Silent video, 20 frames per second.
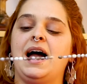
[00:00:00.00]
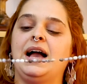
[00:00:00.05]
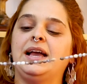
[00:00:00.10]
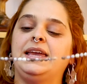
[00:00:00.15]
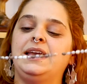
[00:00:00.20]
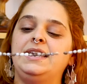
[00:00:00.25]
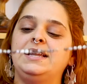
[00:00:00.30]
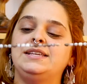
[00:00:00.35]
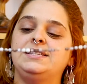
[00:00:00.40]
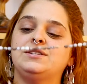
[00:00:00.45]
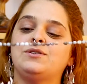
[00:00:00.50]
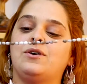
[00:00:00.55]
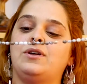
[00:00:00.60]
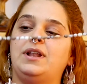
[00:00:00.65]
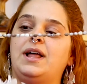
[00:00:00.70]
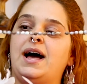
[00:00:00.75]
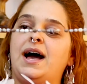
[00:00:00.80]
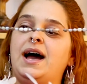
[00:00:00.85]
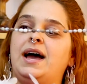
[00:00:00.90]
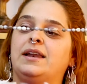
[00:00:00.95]
Aqui nesse
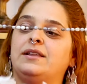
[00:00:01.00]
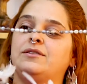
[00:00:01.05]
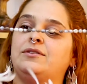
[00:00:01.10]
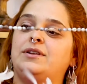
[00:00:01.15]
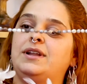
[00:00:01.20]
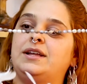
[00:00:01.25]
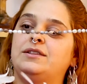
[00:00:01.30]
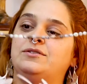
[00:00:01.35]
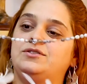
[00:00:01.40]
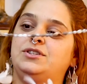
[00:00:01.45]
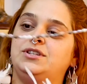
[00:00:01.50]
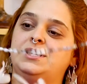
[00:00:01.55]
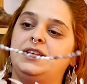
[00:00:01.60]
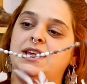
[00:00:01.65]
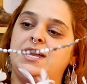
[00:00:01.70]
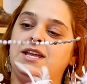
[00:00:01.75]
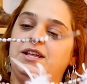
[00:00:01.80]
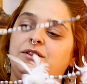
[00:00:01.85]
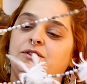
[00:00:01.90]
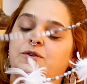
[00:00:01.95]
colar, do lado
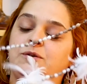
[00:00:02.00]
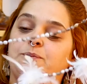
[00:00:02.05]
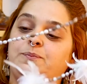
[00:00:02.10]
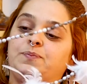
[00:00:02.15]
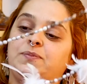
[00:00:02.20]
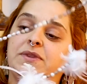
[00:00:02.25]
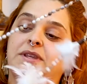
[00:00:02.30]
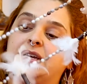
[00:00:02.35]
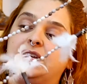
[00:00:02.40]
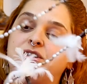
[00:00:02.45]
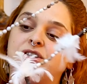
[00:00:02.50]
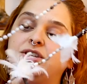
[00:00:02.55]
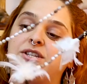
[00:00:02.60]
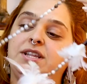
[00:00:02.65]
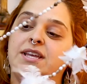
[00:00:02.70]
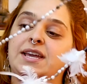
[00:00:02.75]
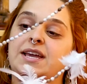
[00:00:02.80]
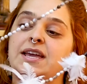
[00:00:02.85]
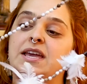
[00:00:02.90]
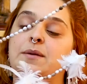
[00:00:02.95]
direito, a
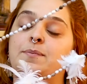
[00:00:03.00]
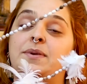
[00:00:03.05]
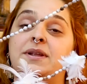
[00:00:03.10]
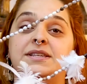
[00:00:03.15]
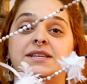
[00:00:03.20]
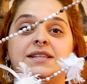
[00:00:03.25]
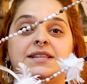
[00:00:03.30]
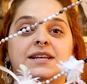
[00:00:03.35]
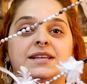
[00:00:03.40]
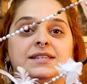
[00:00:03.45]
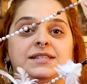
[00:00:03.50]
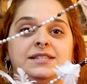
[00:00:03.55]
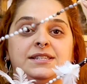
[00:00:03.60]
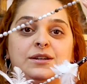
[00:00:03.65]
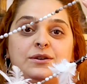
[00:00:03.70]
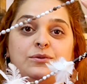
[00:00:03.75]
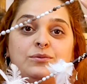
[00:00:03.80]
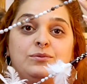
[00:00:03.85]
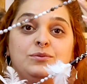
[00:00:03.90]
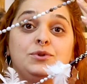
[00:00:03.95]
gente tem a
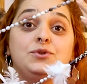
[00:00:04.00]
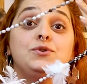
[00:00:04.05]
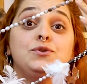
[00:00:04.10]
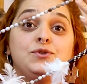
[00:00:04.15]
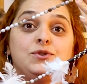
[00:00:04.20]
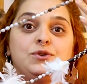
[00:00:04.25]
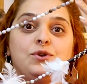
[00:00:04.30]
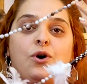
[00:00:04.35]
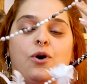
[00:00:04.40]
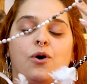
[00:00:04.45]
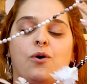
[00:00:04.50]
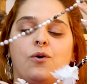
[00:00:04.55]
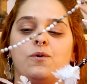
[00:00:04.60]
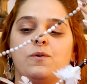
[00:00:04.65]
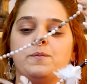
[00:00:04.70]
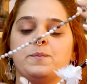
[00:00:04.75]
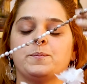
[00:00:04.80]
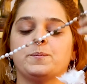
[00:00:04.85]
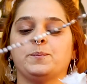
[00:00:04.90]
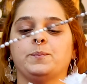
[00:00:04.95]
representação do
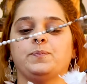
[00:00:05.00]
Sol,